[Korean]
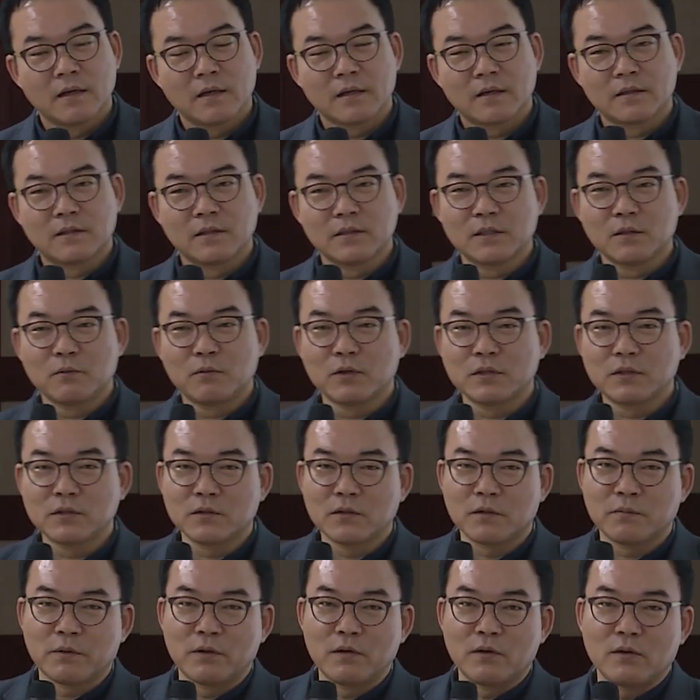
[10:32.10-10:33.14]
그
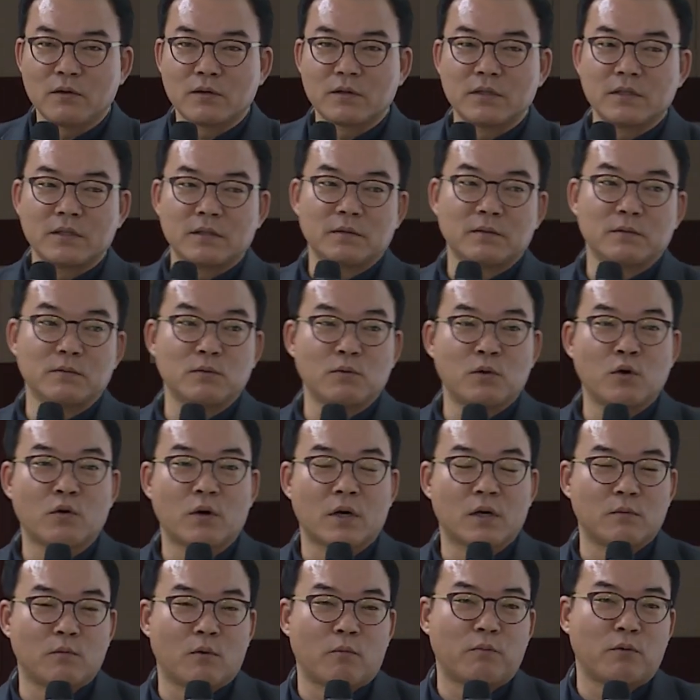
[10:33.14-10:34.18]
드셔보시고 별로 그
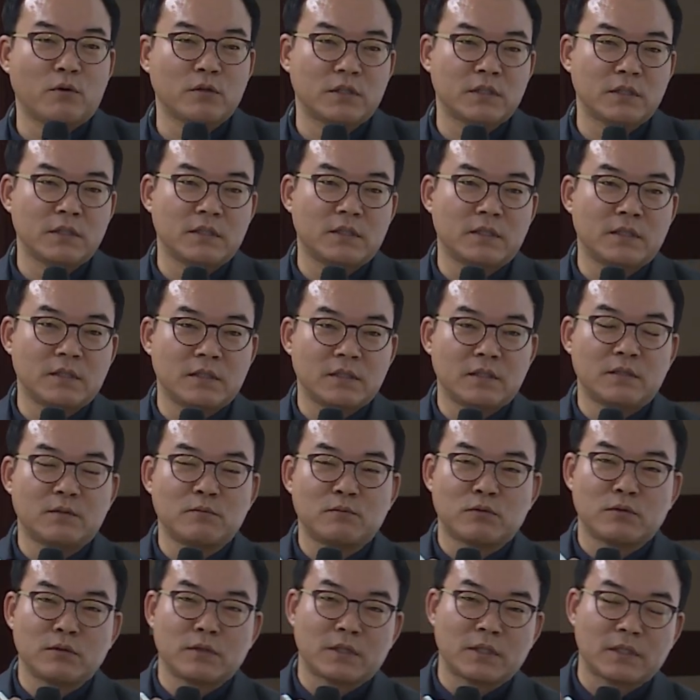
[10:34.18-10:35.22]
효과를 못
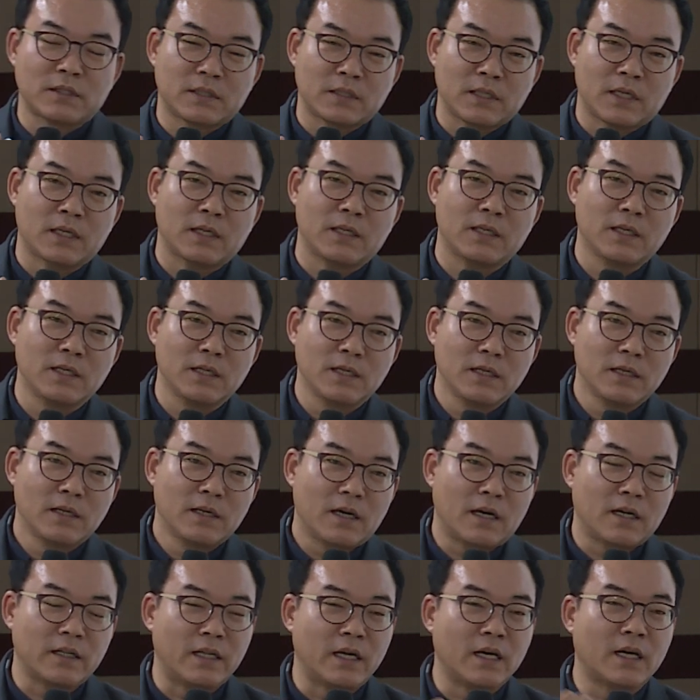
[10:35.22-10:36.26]
보시는 분들은 이제
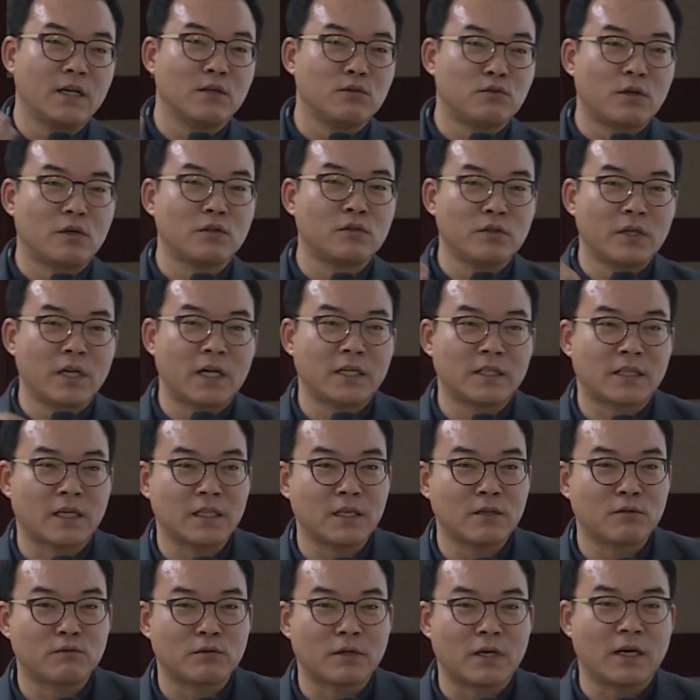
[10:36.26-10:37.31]
아, 내가 유통기한이 다
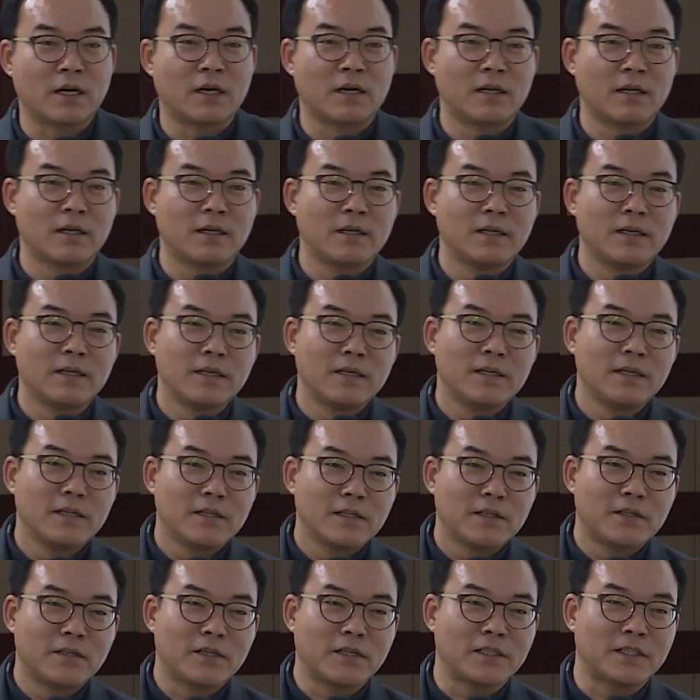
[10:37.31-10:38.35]
됐구나.
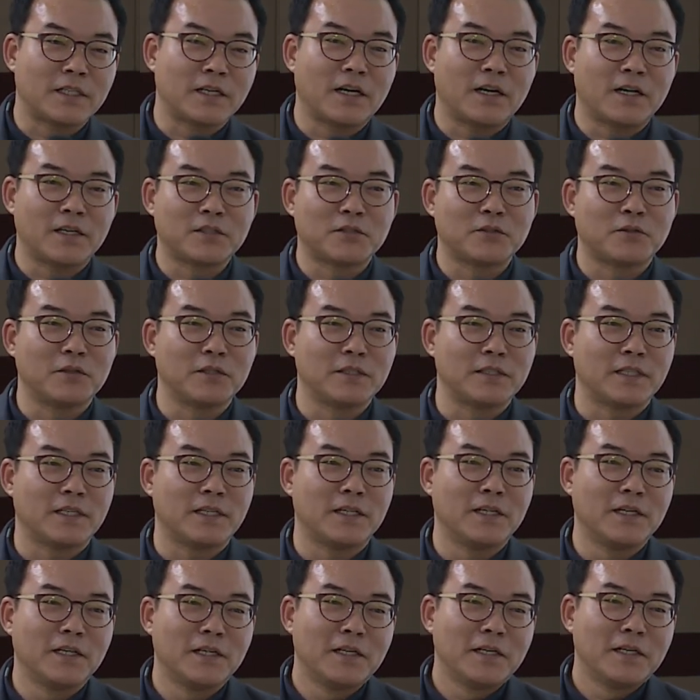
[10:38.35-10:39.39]
그렇게 생각하시고
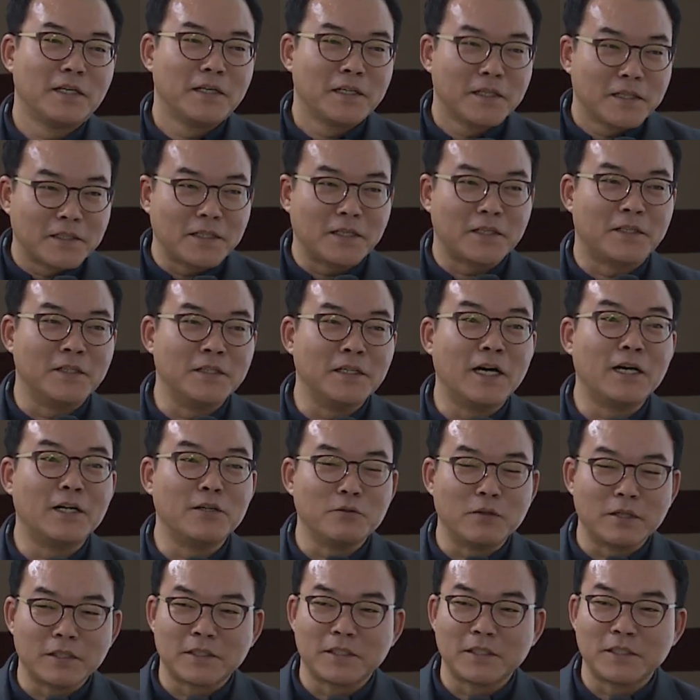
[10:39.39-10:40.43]
이제 그냥
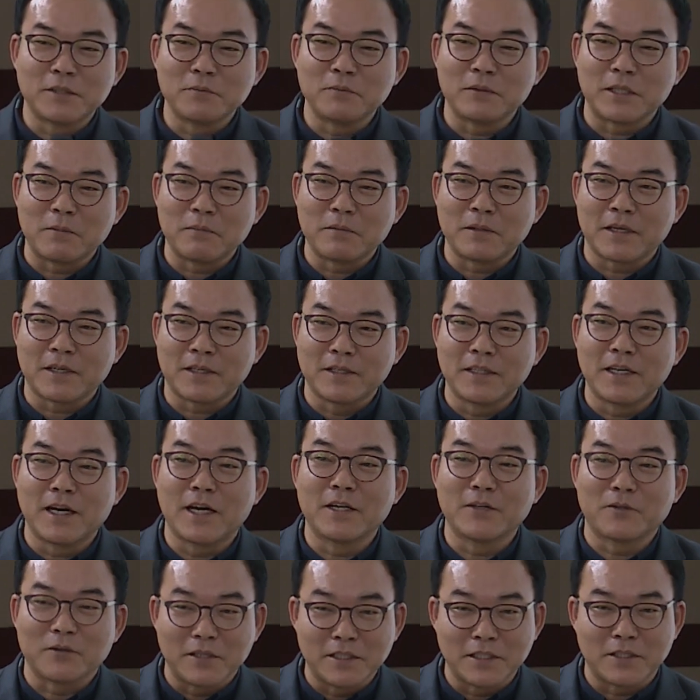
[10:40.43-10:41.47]
건강을 위해서 드시면 됩니다.
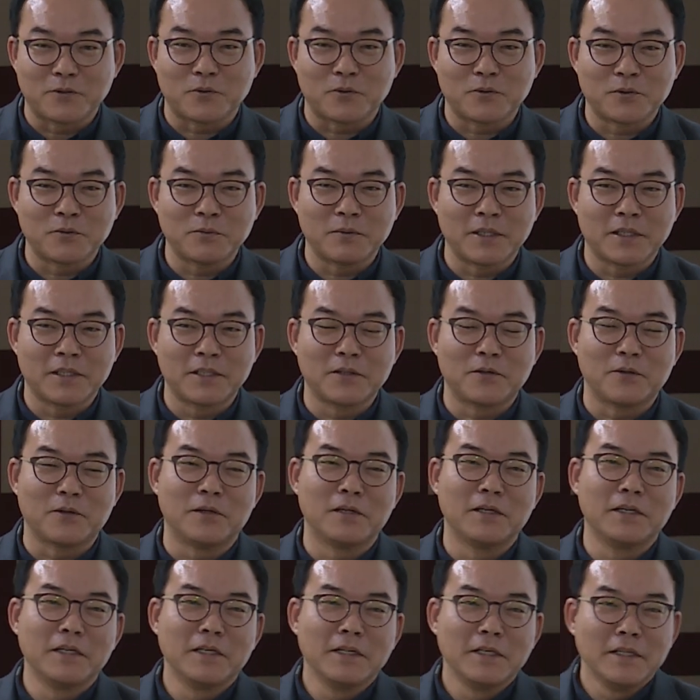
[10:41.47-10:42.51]
건강에도 굉장히 좋습니다.
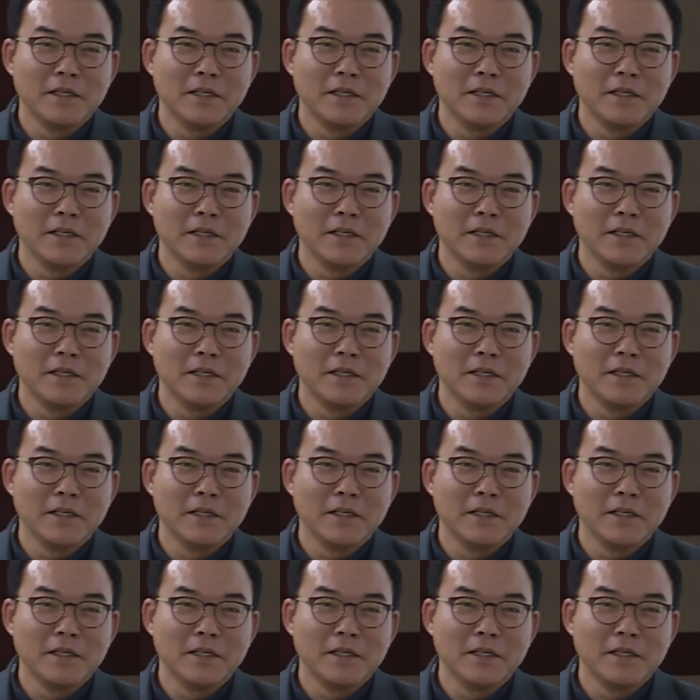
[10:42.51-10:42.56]
그리고